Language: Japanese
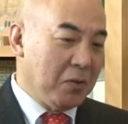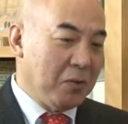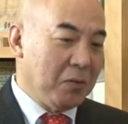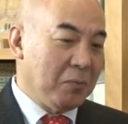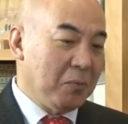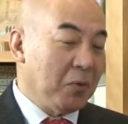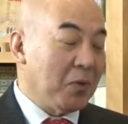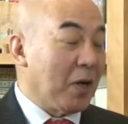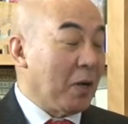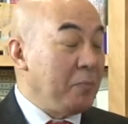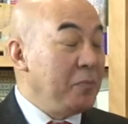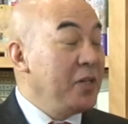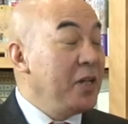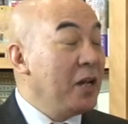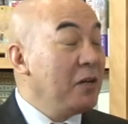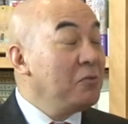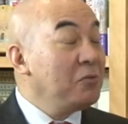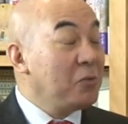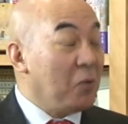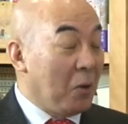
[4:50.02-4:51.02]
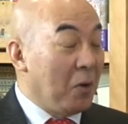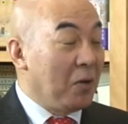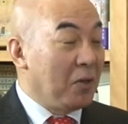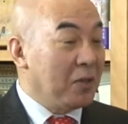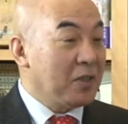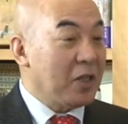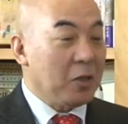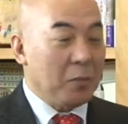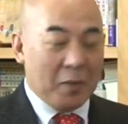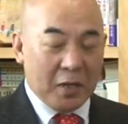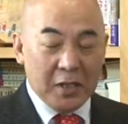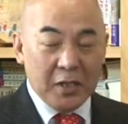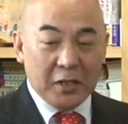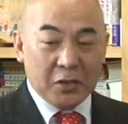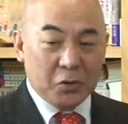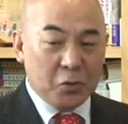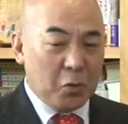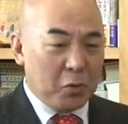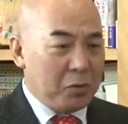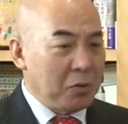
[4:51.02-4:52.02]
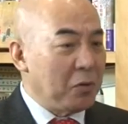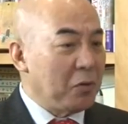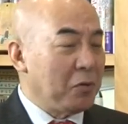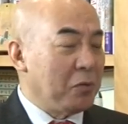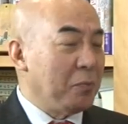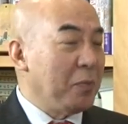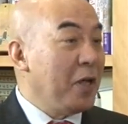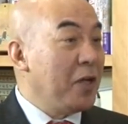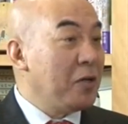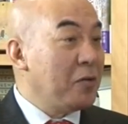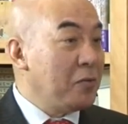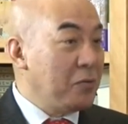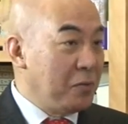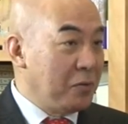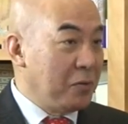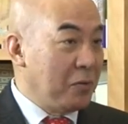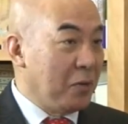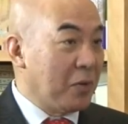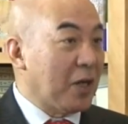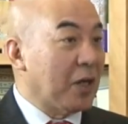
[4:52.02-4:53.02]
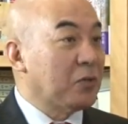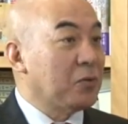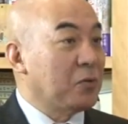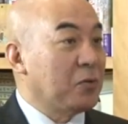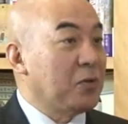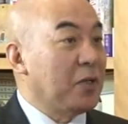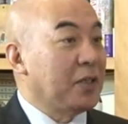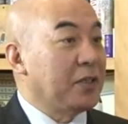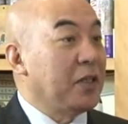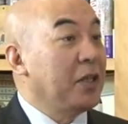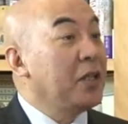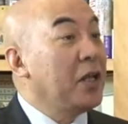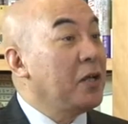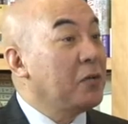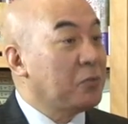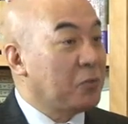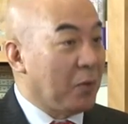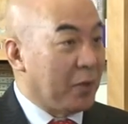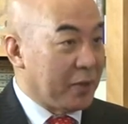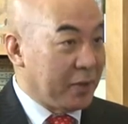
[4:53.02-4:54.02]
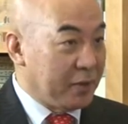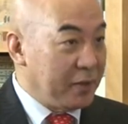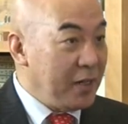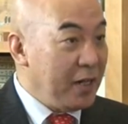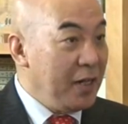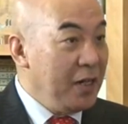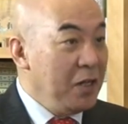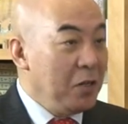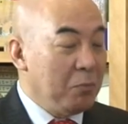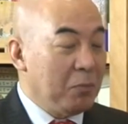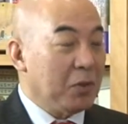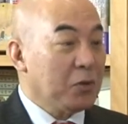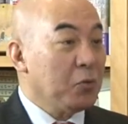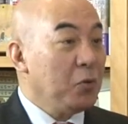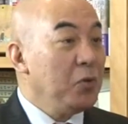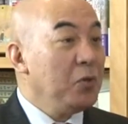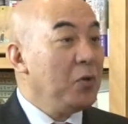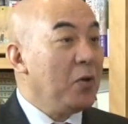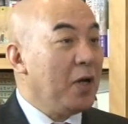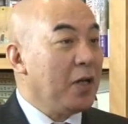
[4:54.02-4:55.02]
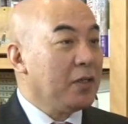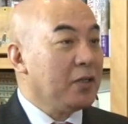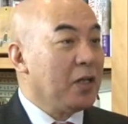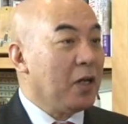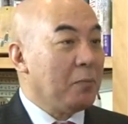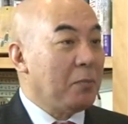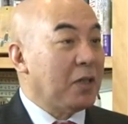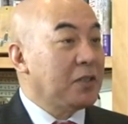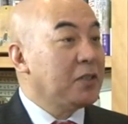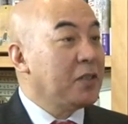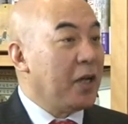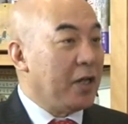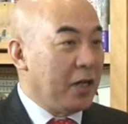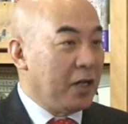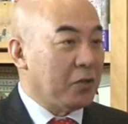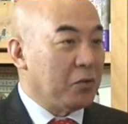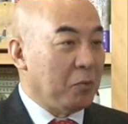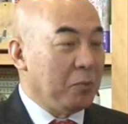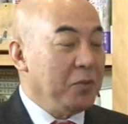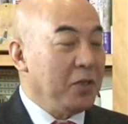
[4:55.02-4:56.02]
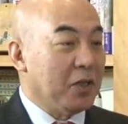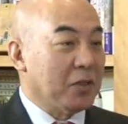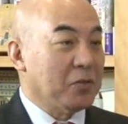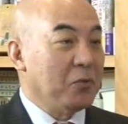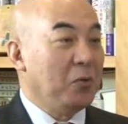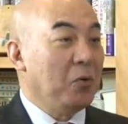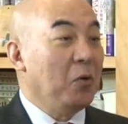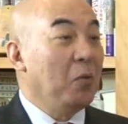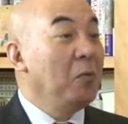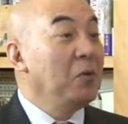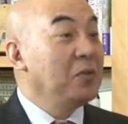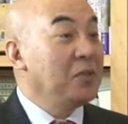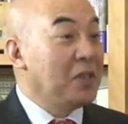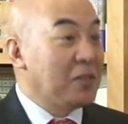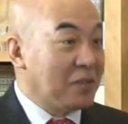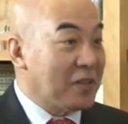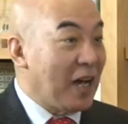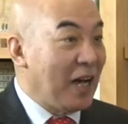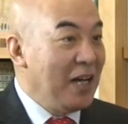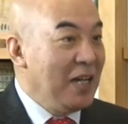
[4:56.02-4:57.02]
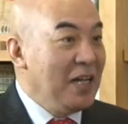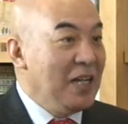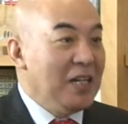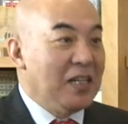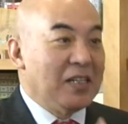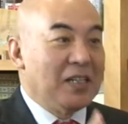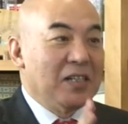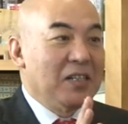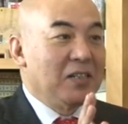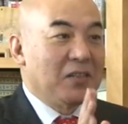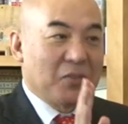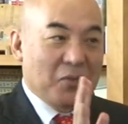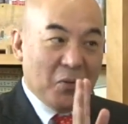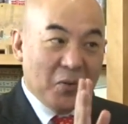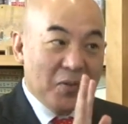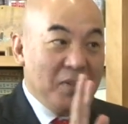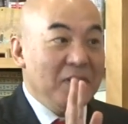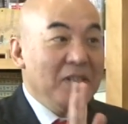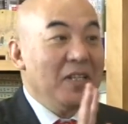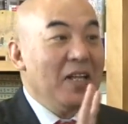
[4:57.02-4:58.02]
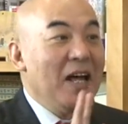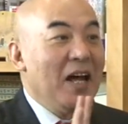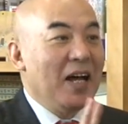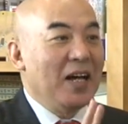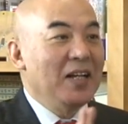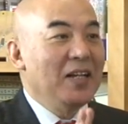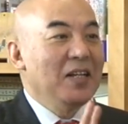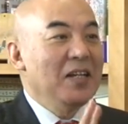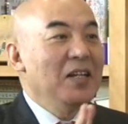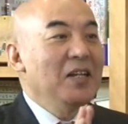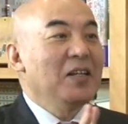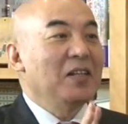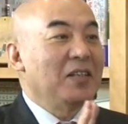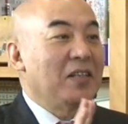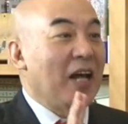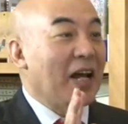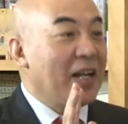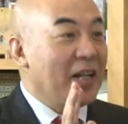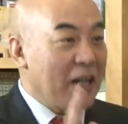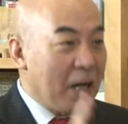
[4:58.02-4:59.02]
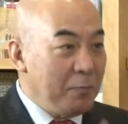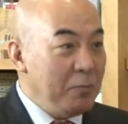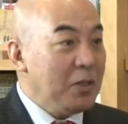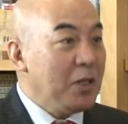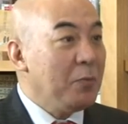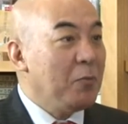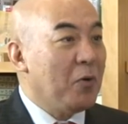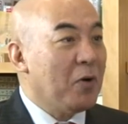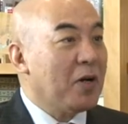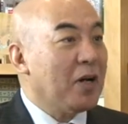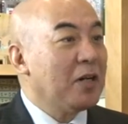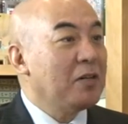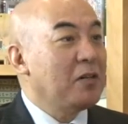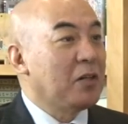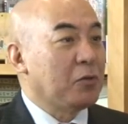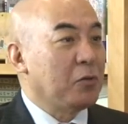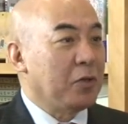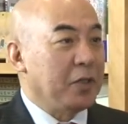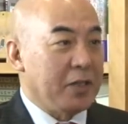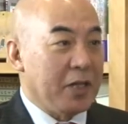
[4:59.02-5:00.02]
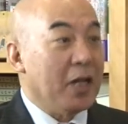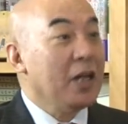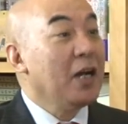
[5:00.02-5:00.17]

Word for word: もんが見えると例えば、ソウルによる米軍の家族が出ていくとかですね、はいはい、まあ、そういうのがあったら間違いなとみんなそう思うんですがそんな。誰が見ても分かるような時にや